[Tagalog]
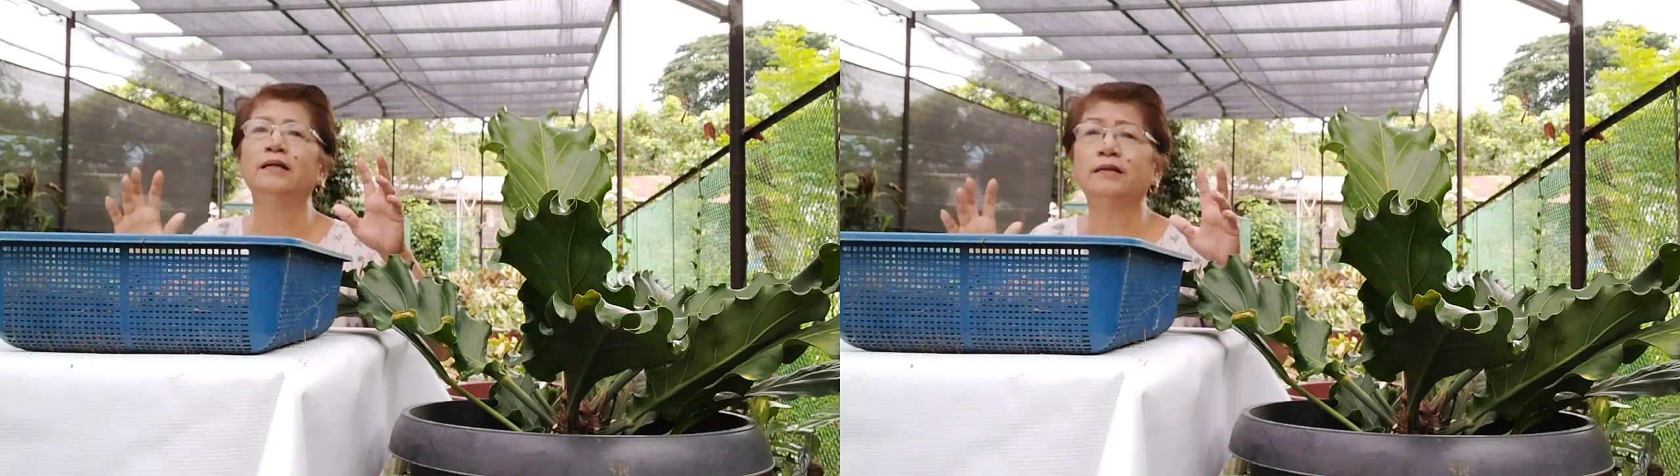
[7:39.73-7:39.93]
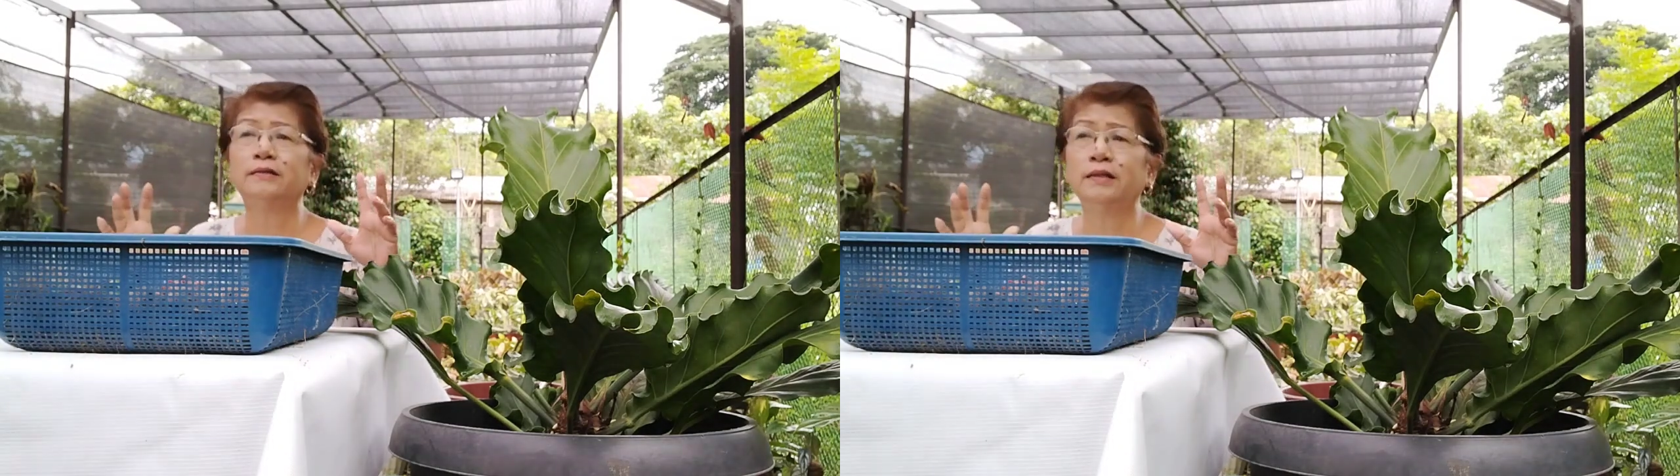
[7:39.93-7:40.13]

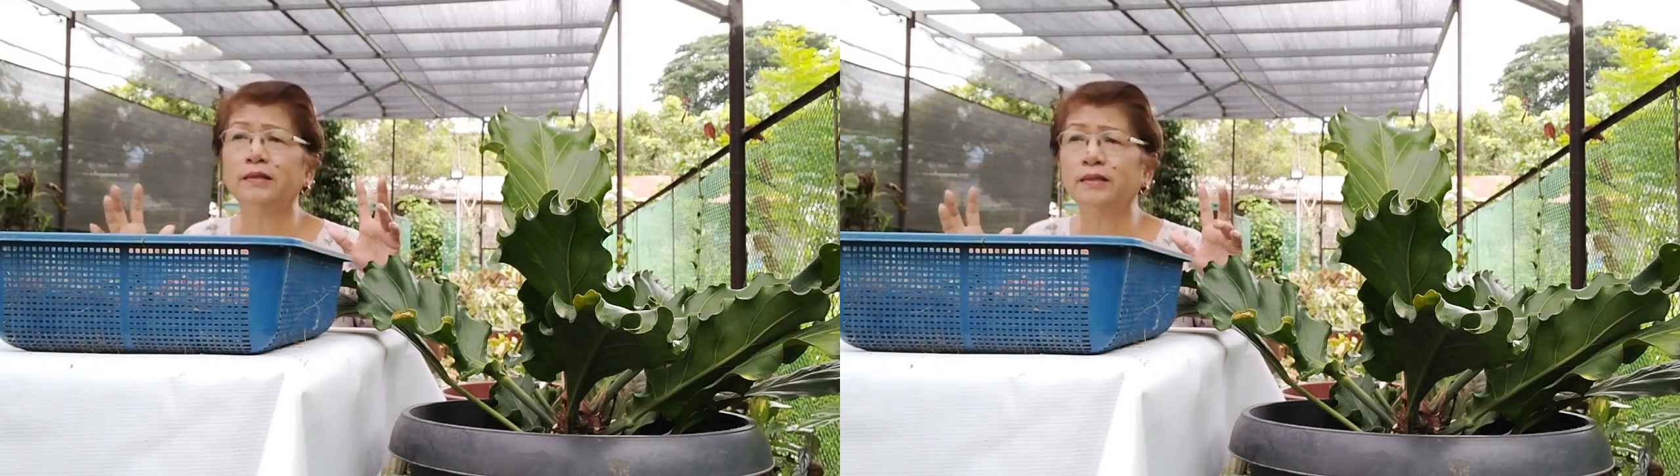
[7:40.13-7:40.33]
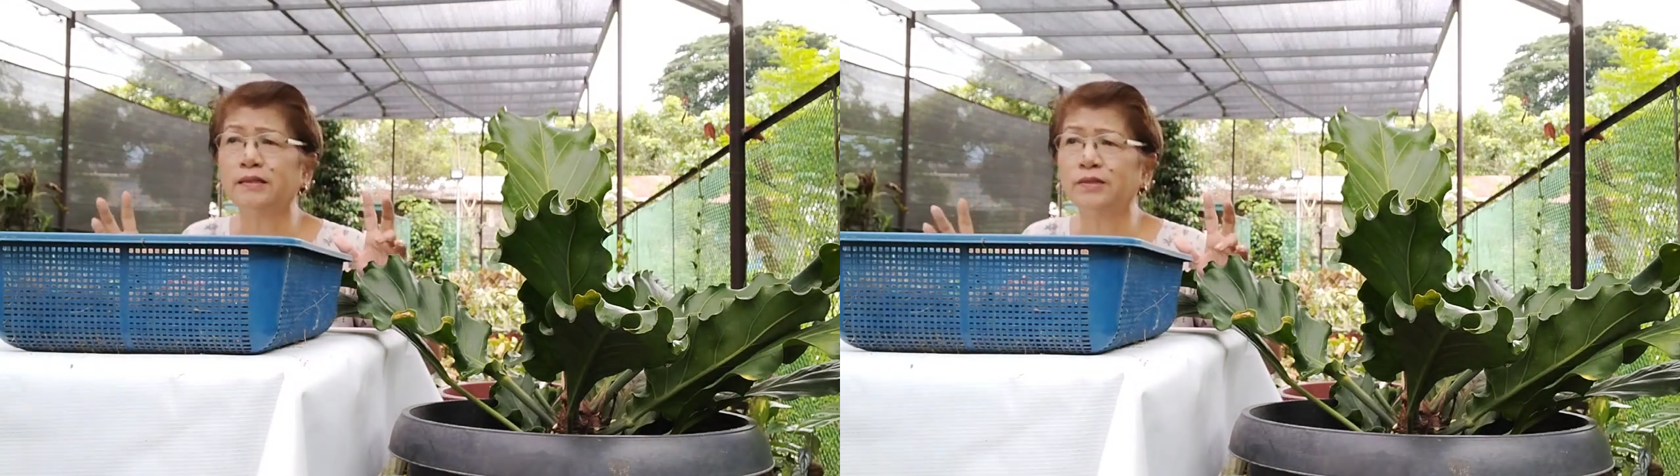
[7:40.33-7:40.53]

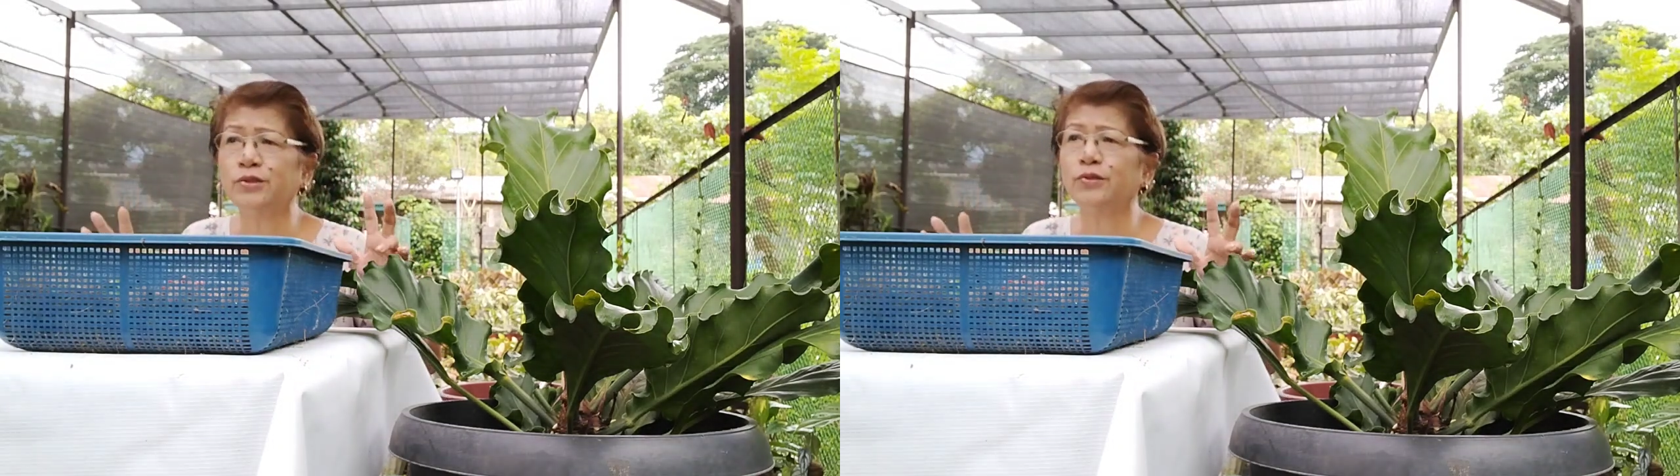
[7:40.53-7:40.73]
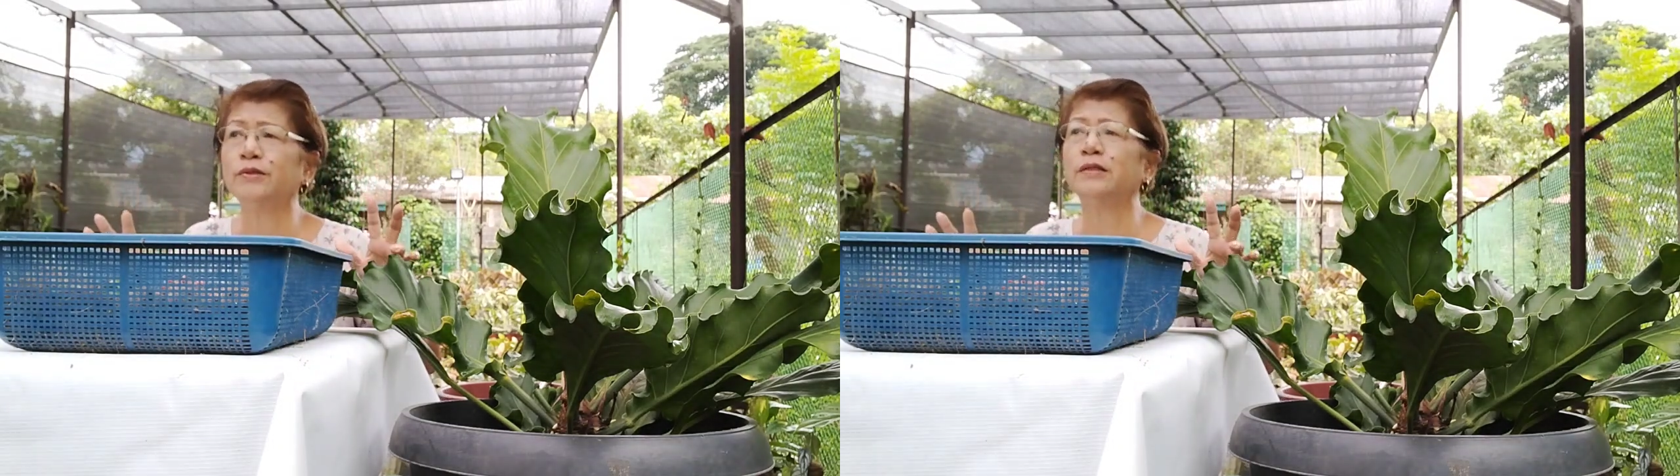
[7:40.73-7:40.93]

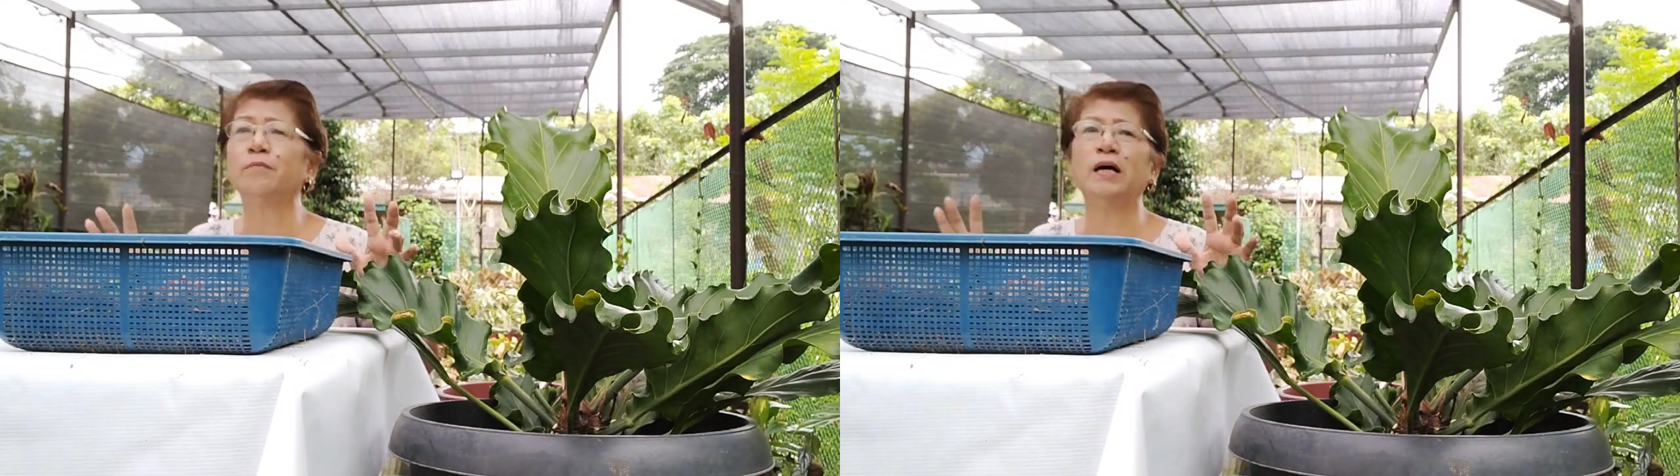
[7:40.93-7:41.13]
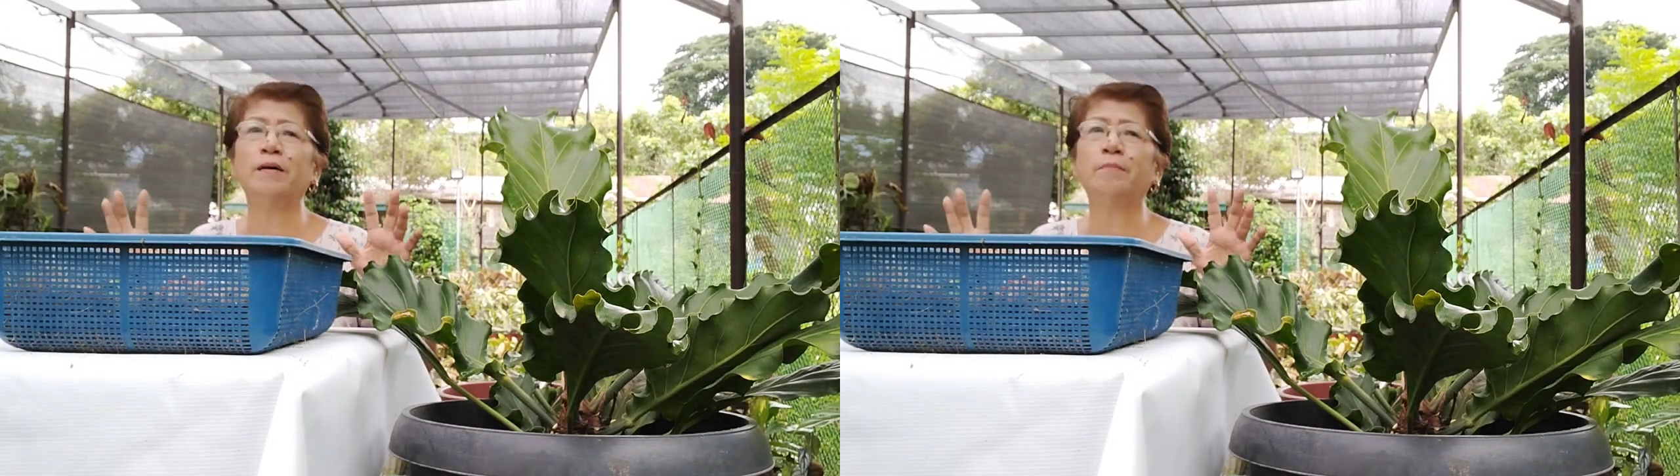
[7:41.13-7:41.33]
nagdedesisyon
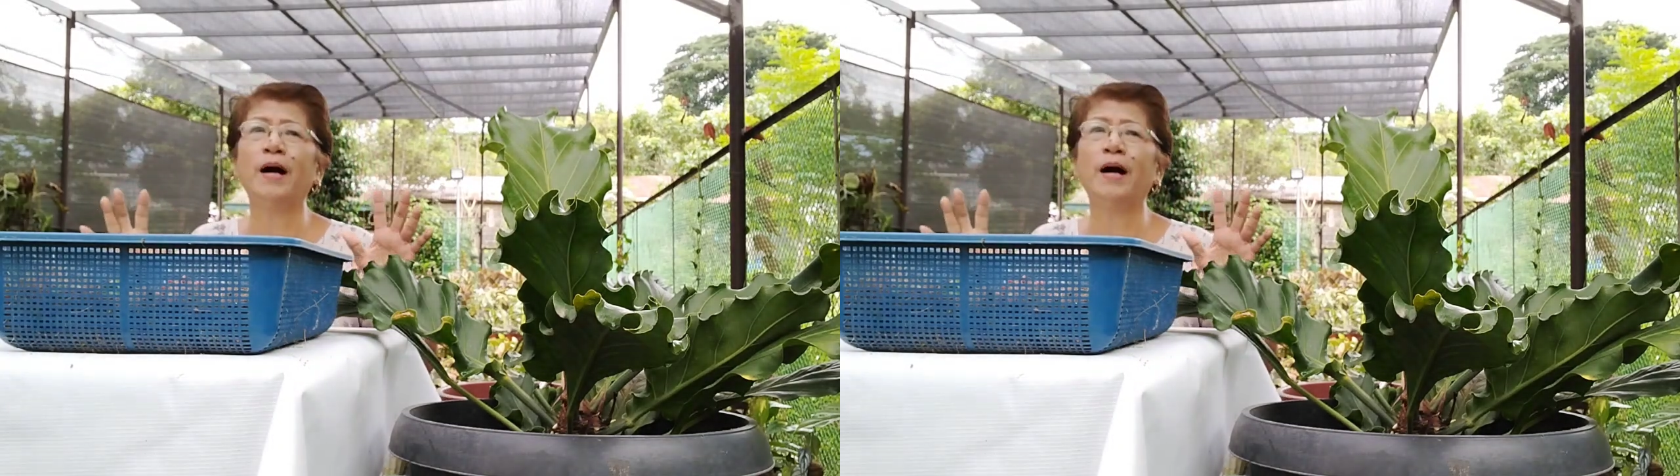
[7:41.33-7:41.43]
sa mga